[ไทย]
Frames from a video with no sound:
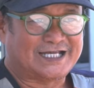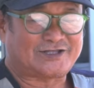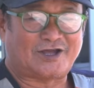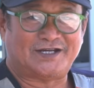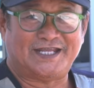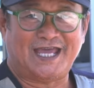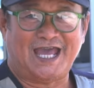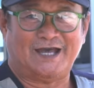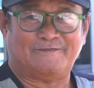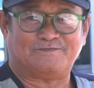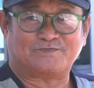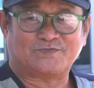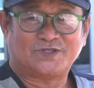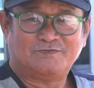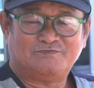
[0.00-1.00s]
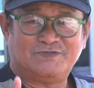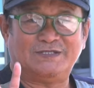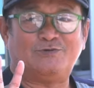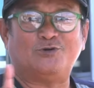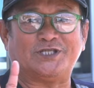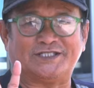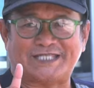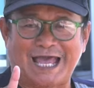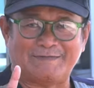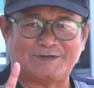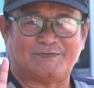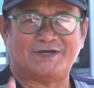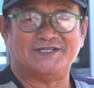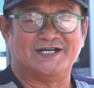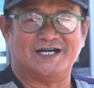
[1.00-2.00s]
แต่ตอนนี้มีผู้ติดตาม
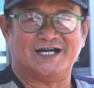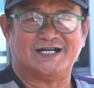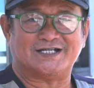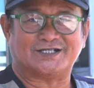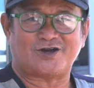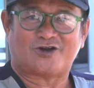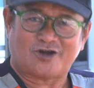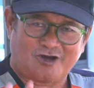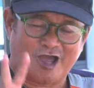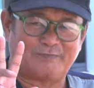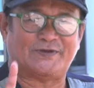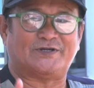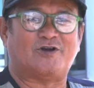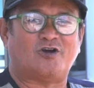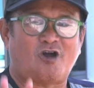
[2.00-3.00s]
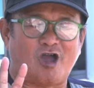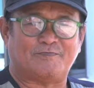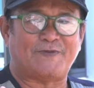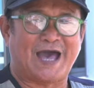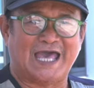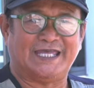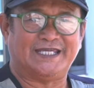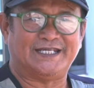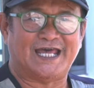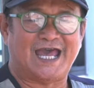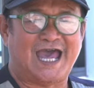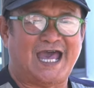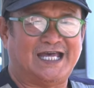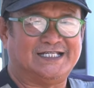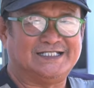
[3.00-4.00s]
ยังไม่เยอะก็ค่อยๆเป็นค่อยๆไป
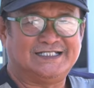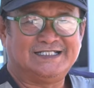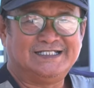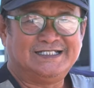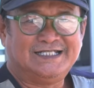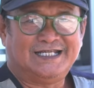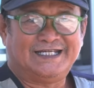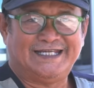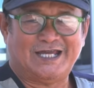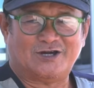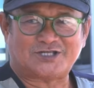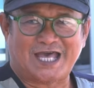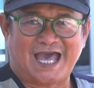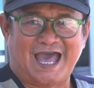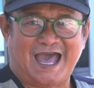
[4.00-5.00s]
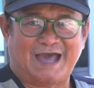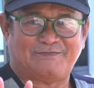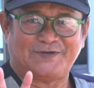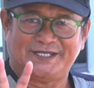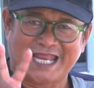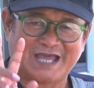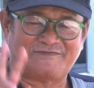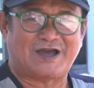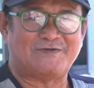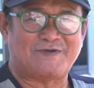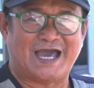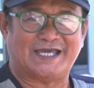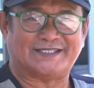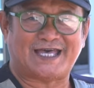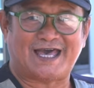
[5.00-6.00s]
นะฮะเดี๋ยวถ้าปีหน้าฟ้า
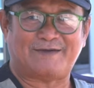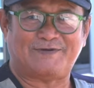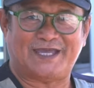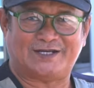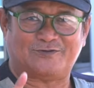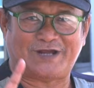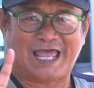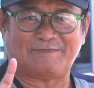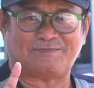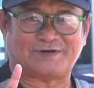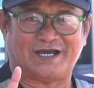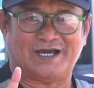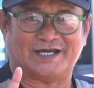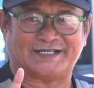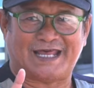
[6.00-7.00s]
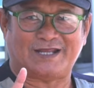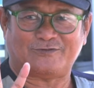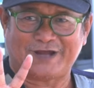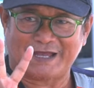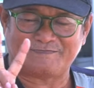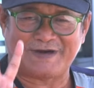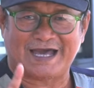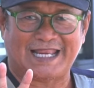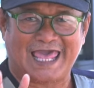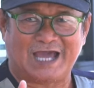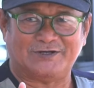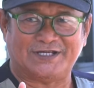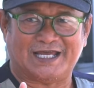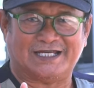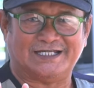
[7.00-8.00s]
ใหม่ถ้าเพจลุงแอปเกิดนะลุงแอปมา
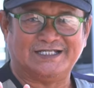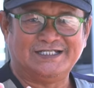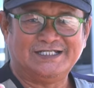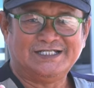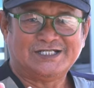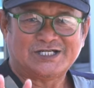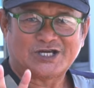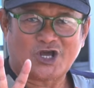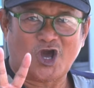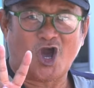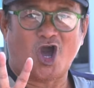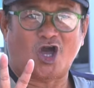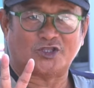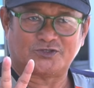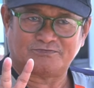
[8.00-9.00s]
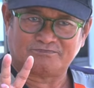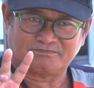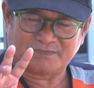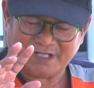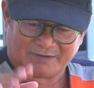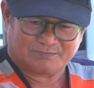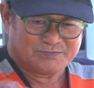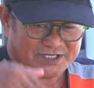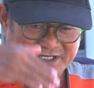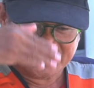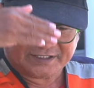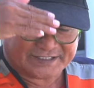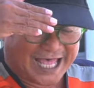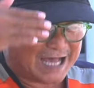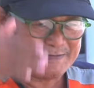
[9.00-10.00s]
แล้วเนี่ยก็จะมี
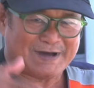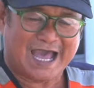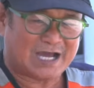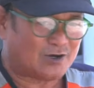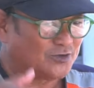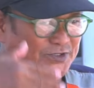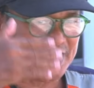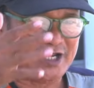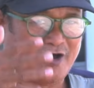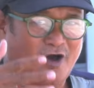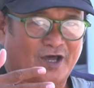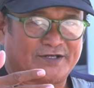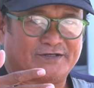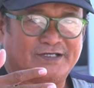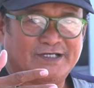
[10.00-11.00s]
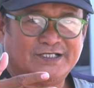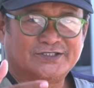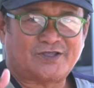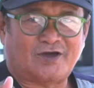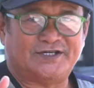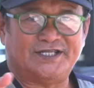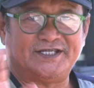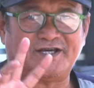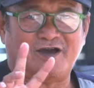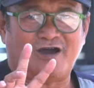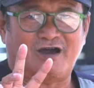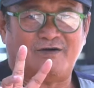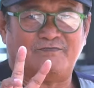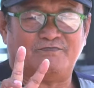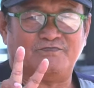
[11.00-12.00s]
ตามหาคนตลอดตอนนี้
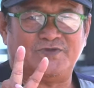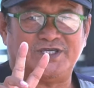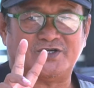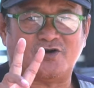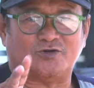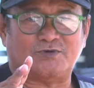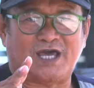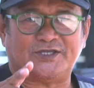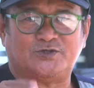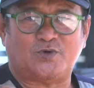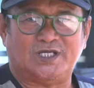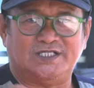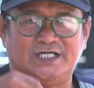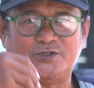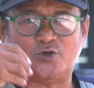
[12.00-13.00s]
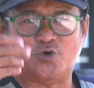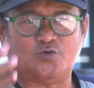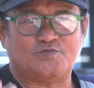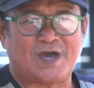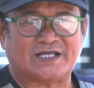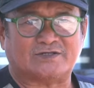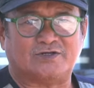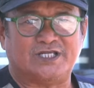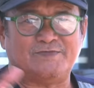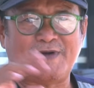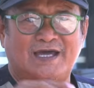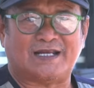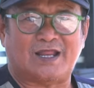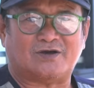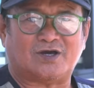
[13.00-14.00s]
ก็มีคนให้ช่วยเหลือตรงนู้นบ้างตรง
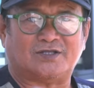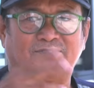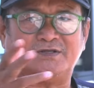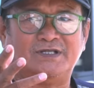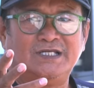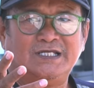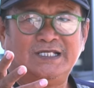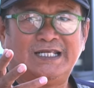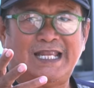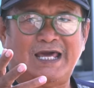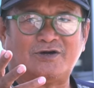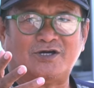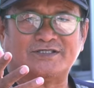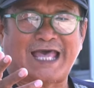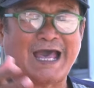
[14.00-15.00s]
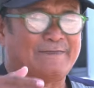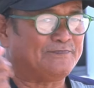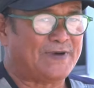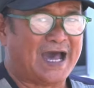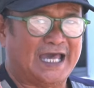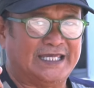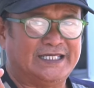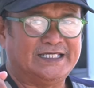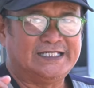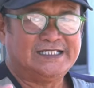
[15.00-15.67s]
นี้บ้างเราก็ทำไป